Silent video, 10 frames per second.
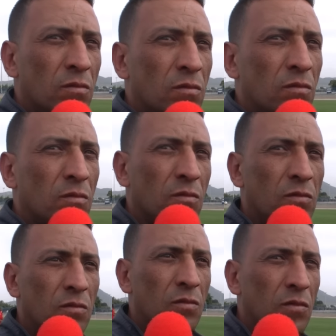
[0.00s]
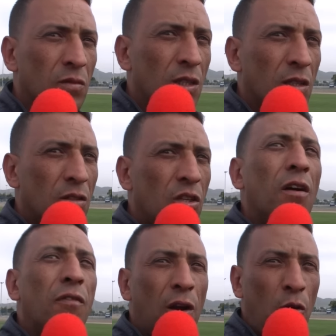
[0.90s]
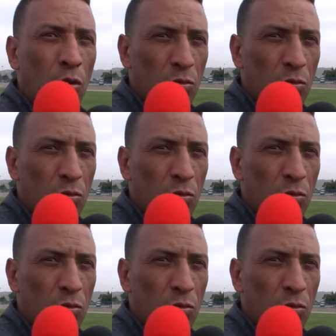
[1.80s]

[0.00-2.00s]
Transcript: نشجع فيك مهما كانت النتيجه. ان شاء الله نفرحوه